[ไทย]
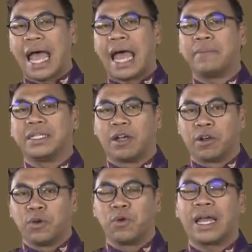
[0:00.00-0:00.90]
ฐานมี
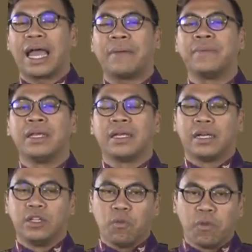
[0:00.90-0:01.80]
2 ยุคนะครับ
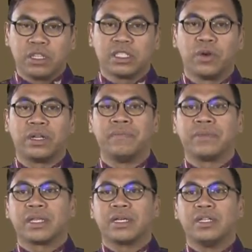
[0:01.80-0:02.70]
คือยุคบนสุด
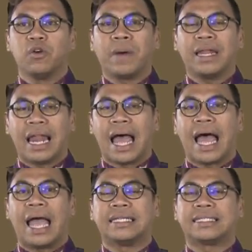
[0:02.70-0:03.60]
คือยุคพนา
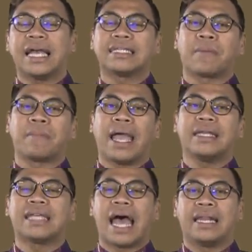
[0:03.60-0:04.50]
ลายสร้างจากไม้
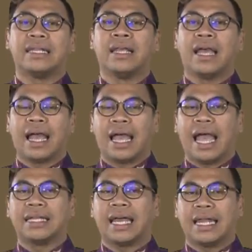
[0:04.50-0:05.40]
จันทร์ อา
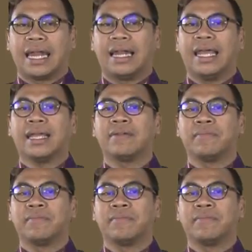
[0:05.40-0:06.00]
คารขนาดเล็ก